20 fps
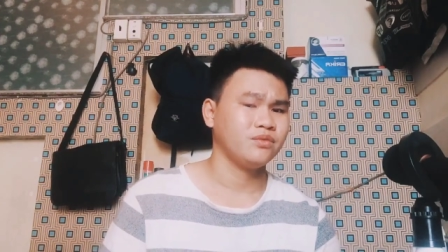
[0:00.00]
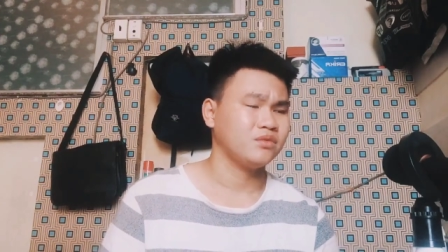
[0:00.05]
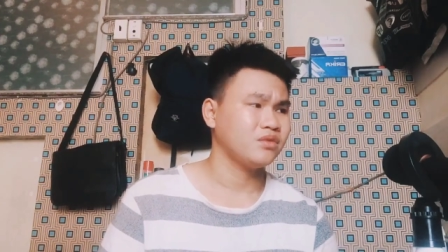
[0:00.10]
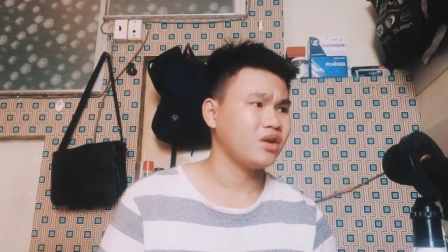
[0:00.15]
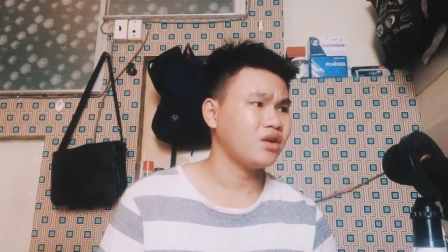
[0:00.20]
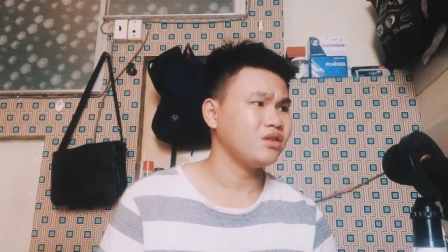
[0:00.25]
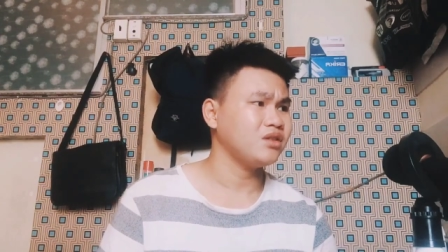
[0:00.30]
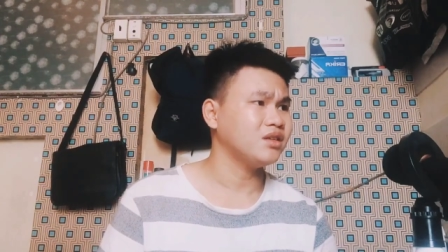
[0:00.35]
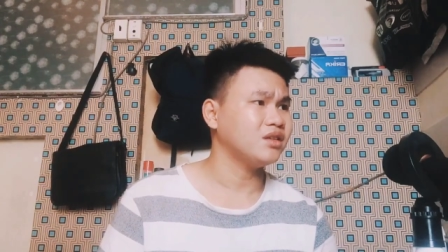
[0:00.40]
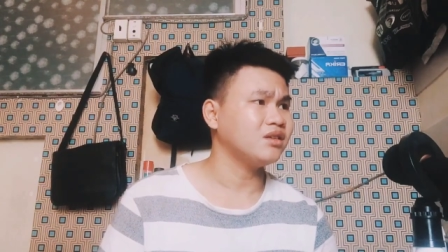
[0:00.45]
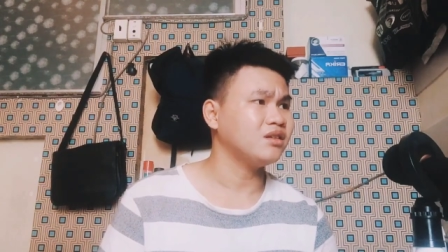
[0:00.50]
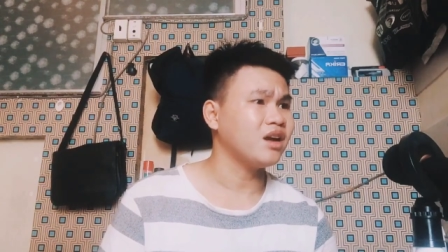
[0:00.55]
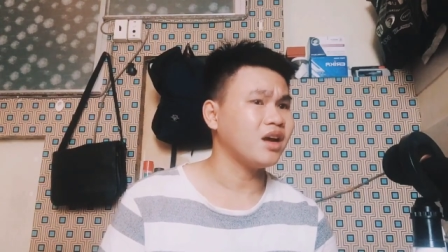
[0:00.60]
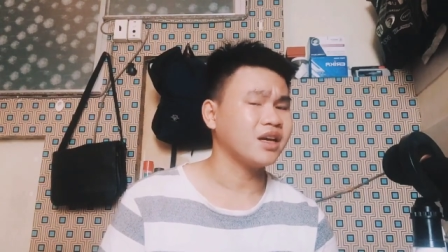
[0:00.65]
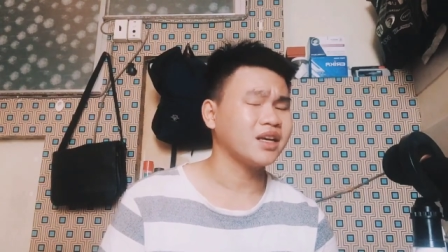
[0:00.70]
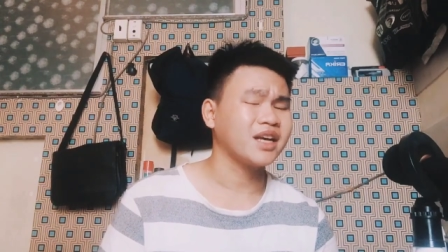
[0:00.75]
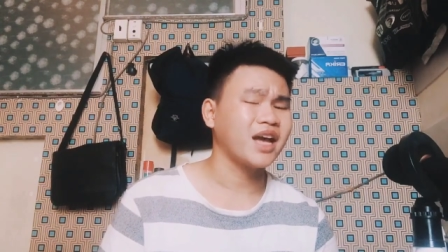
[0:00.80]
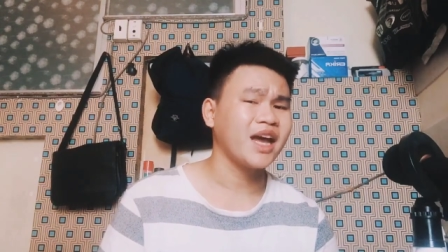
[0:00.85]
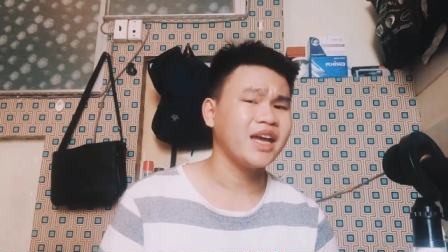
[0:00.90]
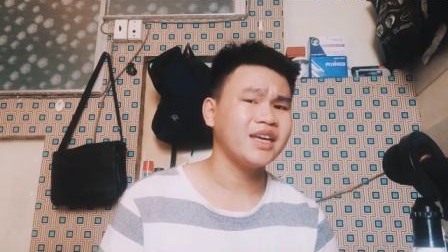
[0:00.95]
nói những lời
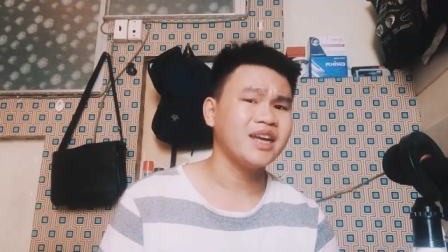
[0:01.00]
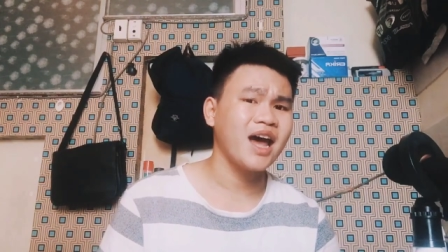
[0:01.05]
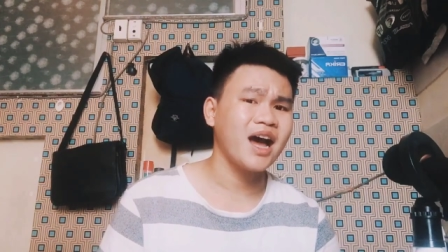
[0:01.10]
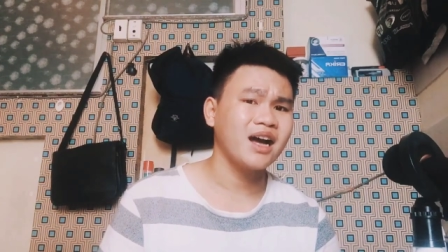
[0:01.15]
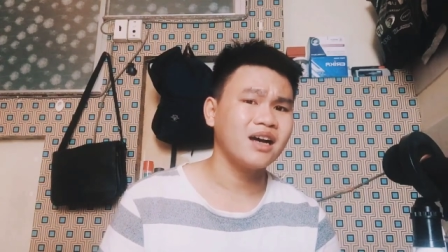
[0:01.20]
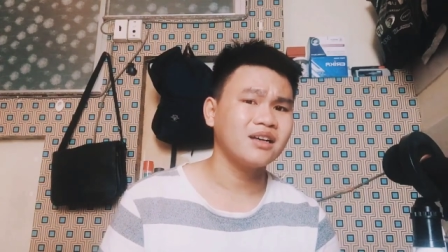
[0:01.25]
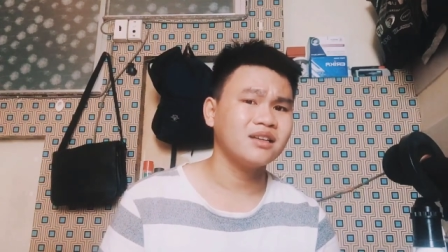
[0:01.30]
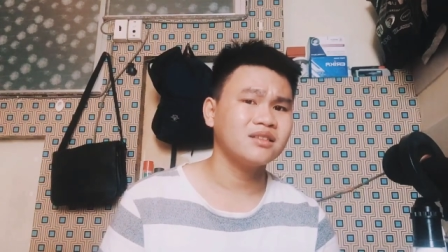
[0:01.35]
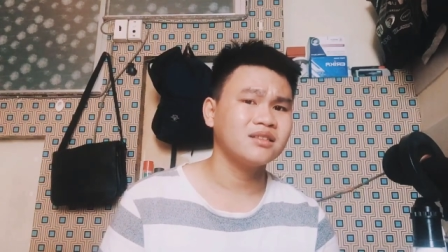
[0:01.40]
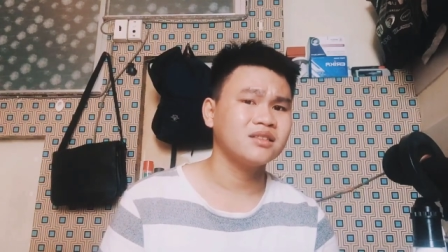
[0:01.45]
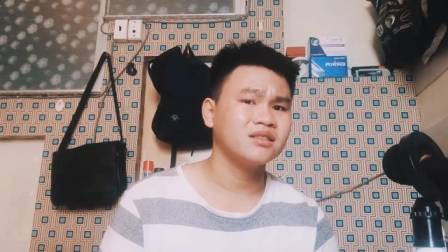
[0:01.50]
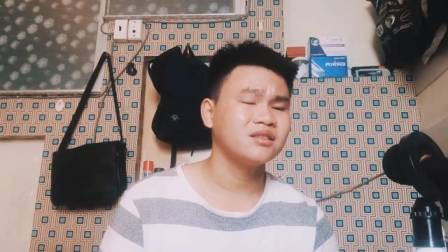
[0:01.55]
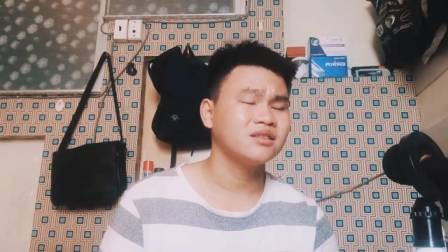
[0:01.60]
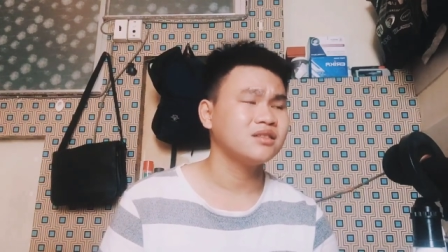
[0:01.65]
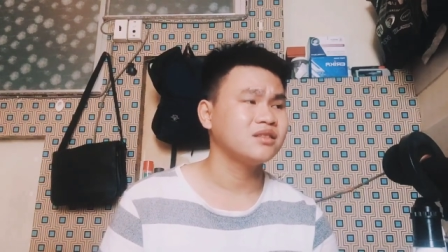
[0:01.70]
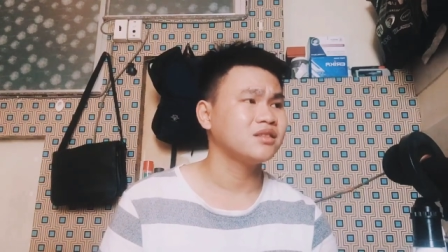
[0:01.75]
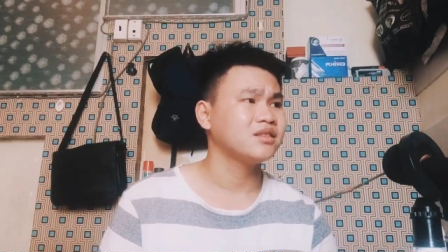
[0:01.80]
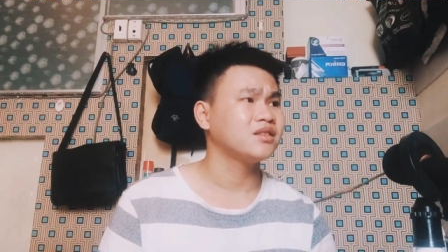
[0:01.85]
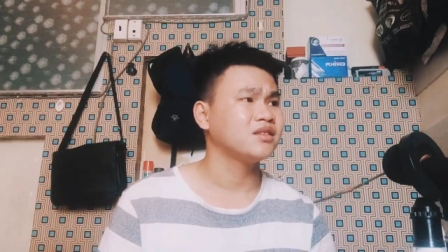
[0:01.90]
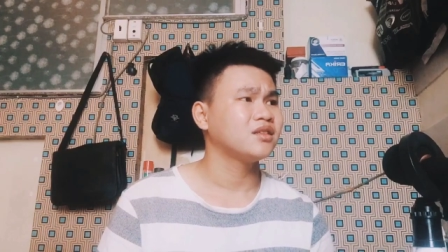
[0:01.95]
cay đắng,
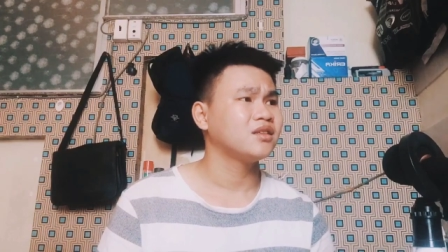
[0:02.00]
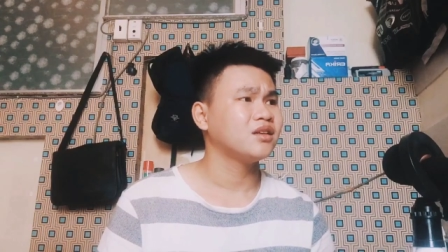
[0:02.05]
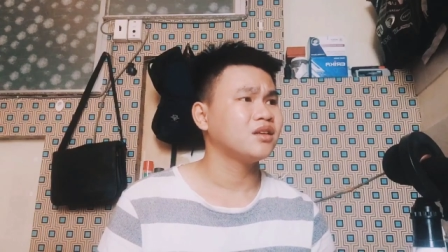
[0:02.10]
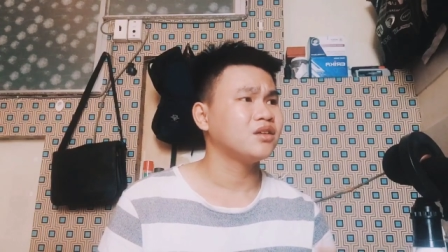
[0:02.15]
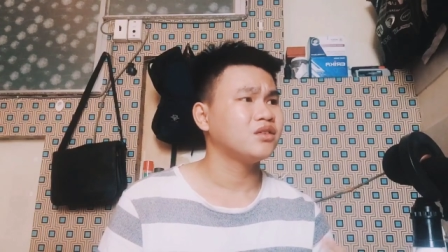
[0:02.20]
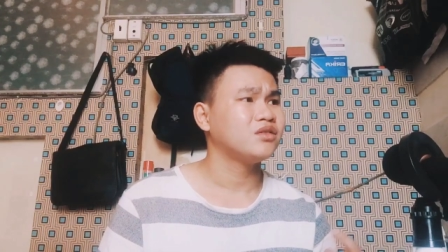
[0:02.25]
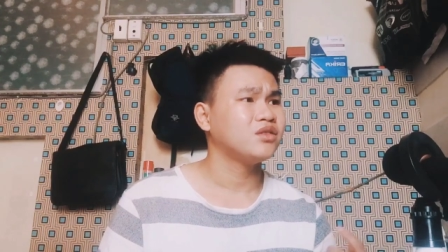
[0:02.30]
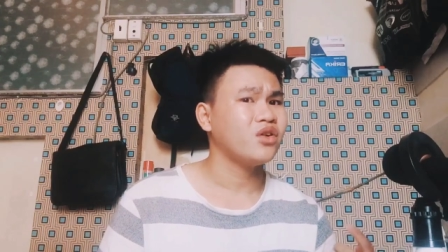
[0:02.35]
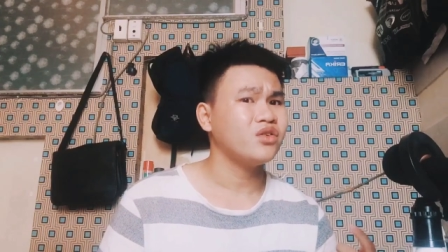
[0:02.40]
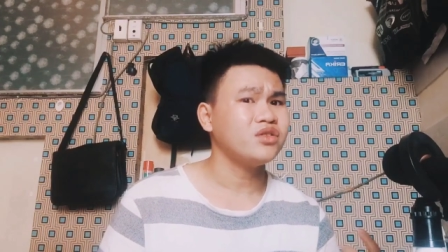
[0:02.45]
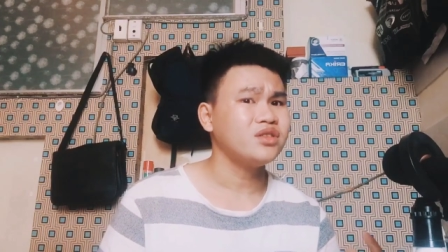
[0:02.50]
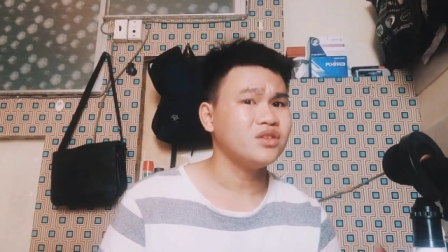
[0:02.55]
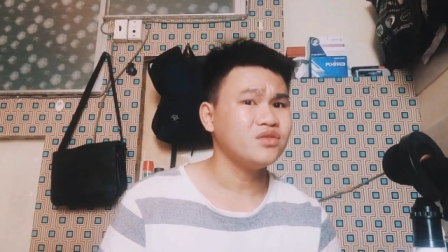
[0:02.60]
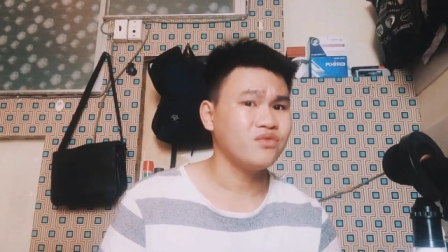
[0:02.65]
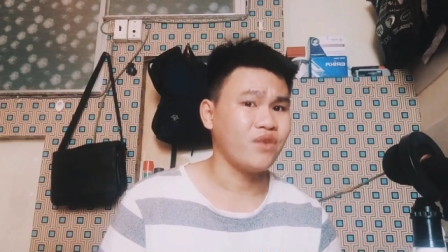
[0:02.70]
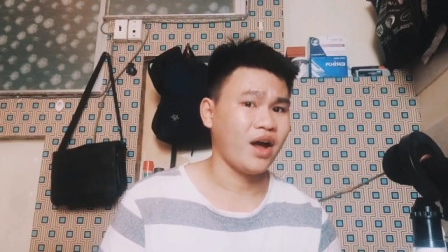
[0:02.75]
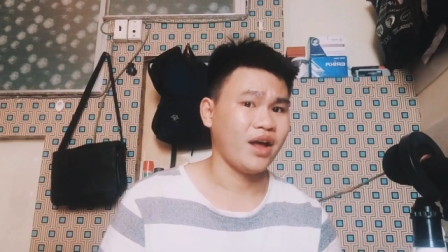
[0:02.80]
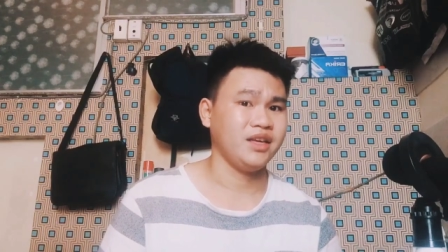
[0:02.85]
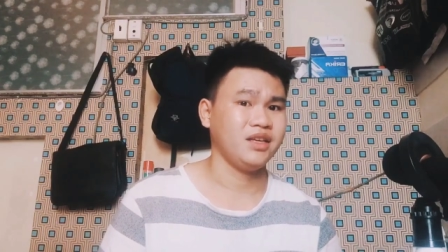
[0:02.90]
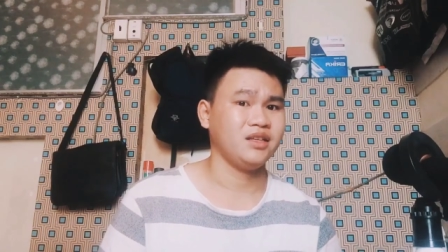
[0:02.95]
nói như
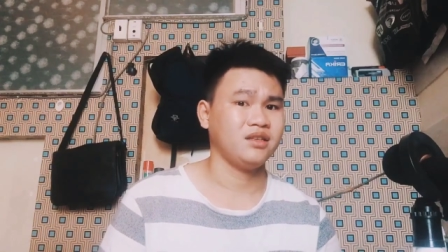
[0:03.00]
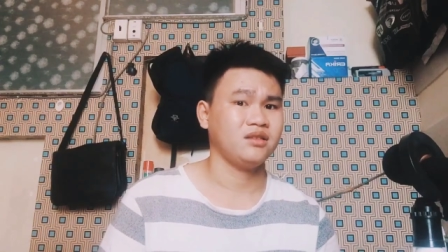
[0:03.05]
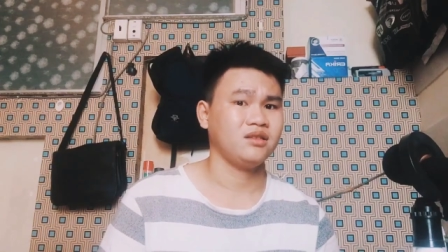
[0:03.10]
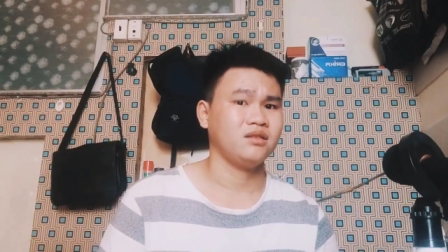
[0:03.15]
vậy